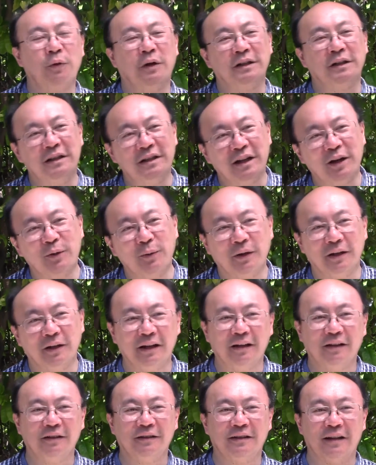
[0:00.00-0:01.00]
以我今天我
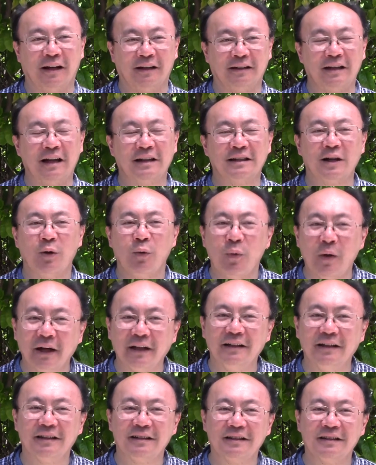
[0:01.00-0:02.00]
也想大家
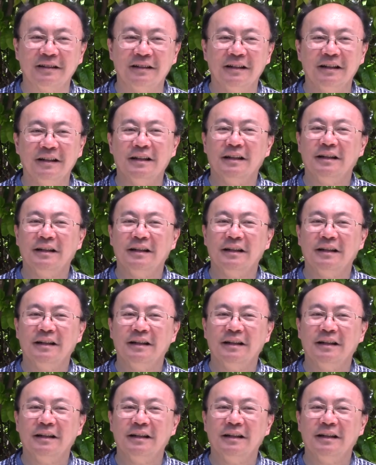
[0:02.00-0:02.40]
问的是，